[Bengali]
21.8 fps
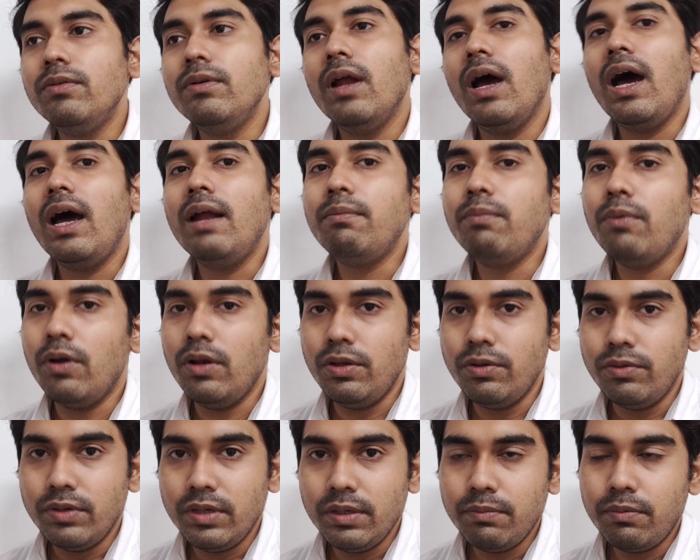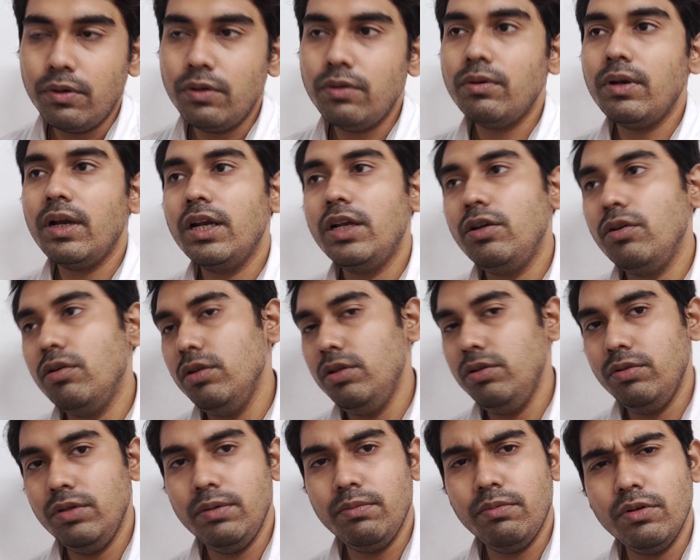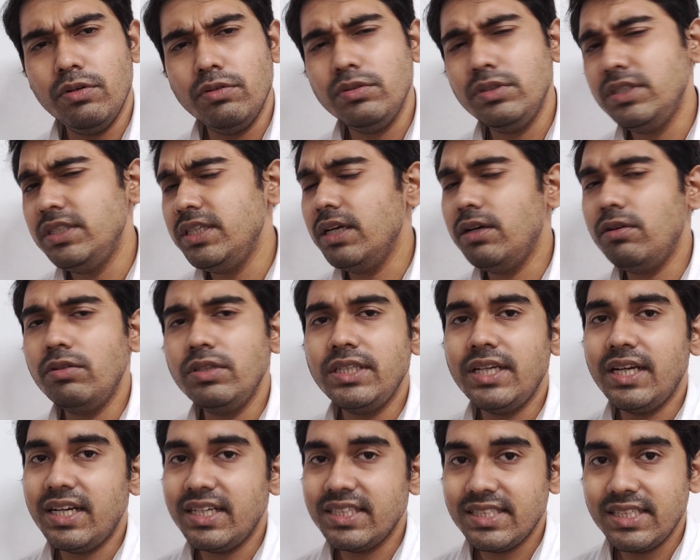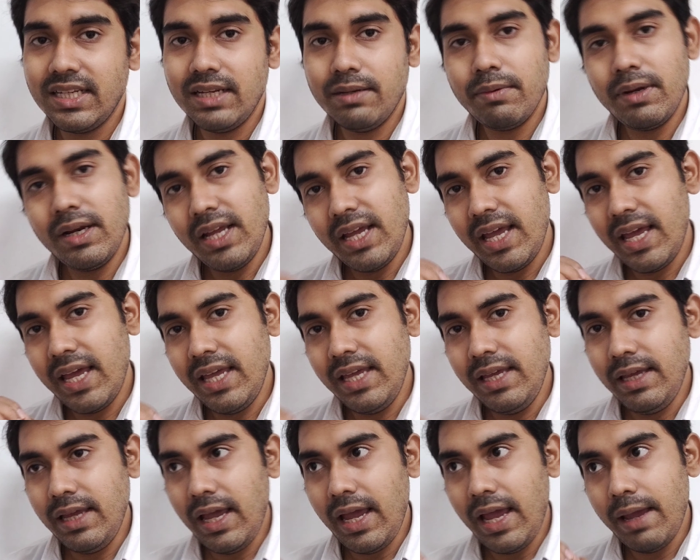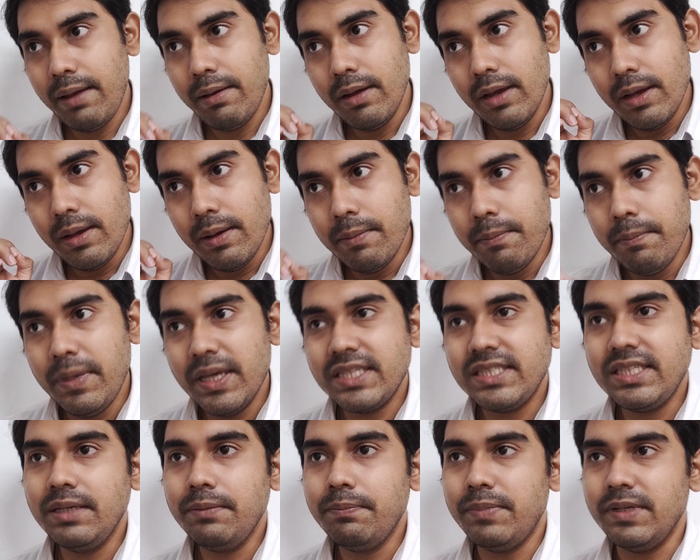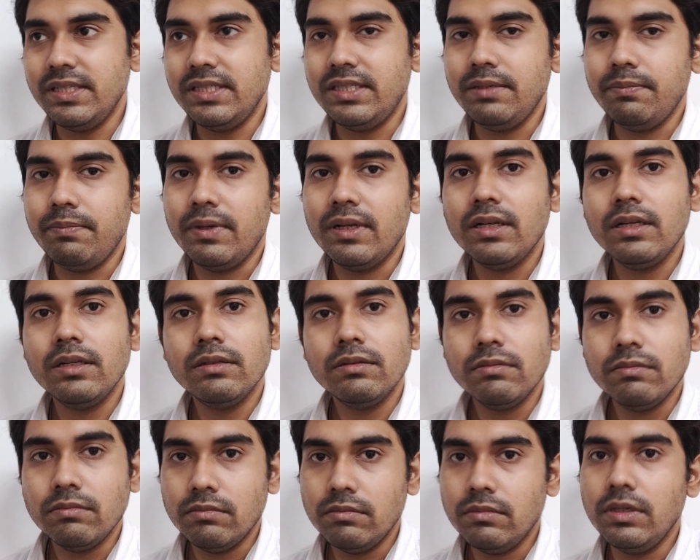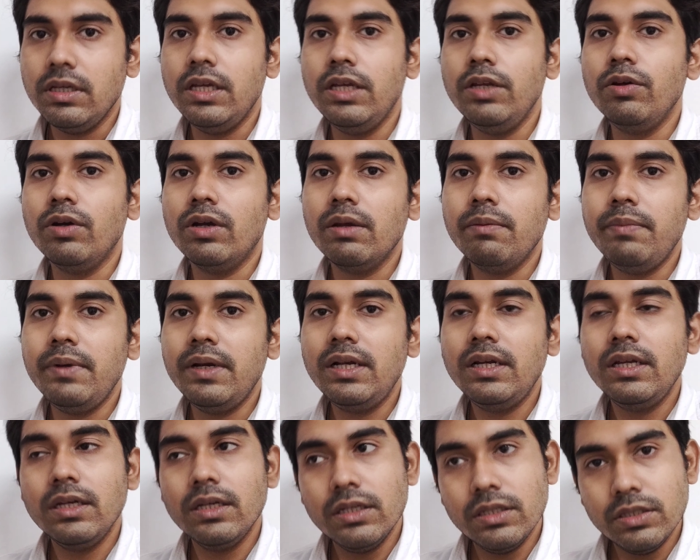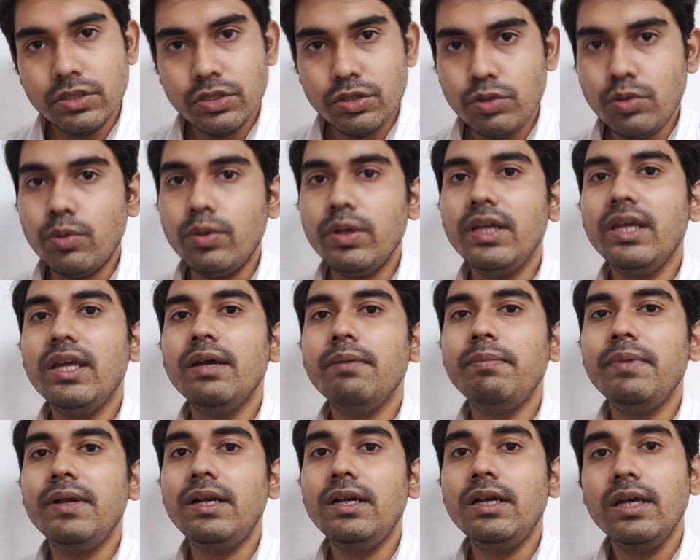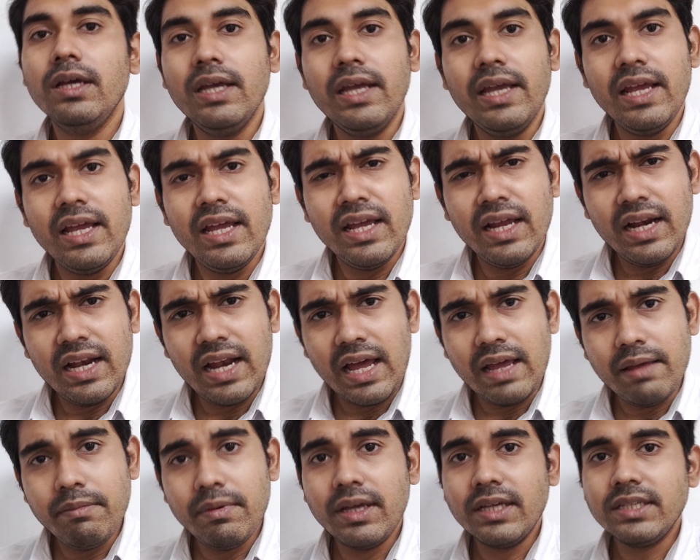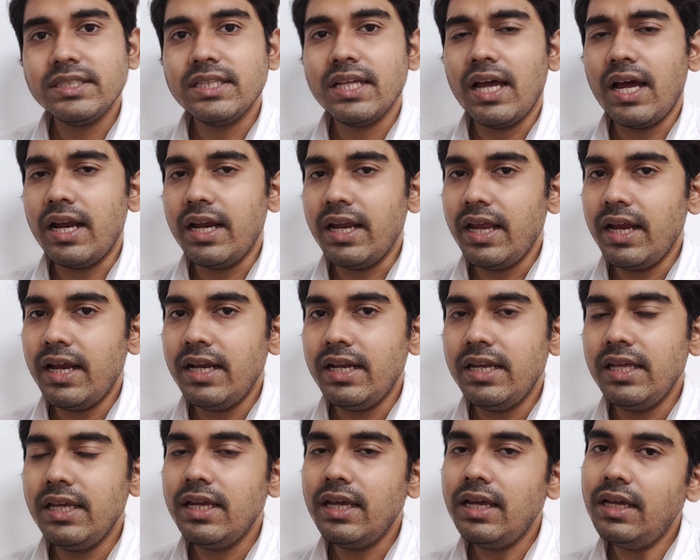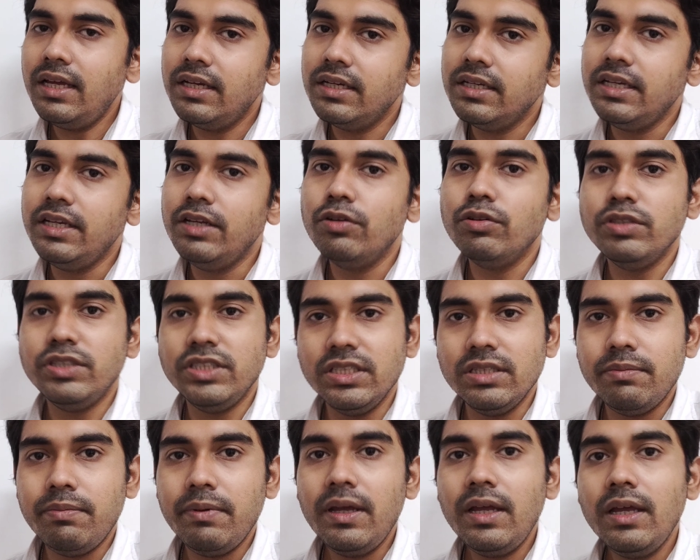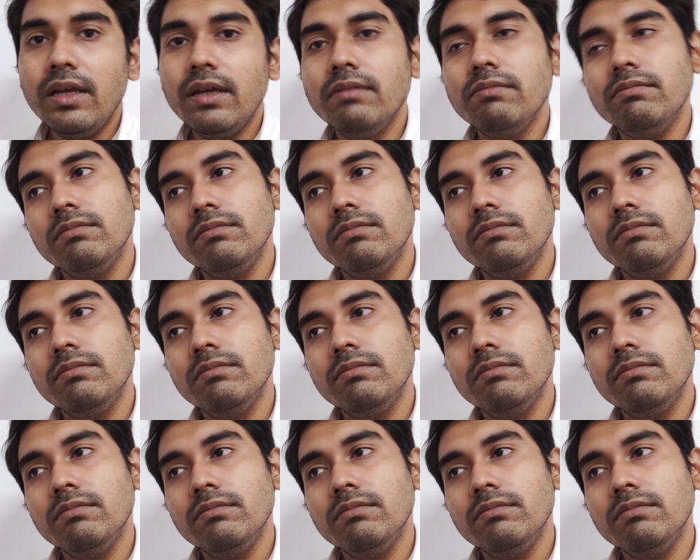বলুন আর বলিউডই বলুন আর টলিউডই বলুন যে কোনো জায়গার সিনেমার এই বেসিক প্রিন্সিপাল হিরোকে বিল্ড স্টোরিকে বিল্ড ক্লাইম্যাক্স আর এন্ডিংয়ে হিরো জিতবে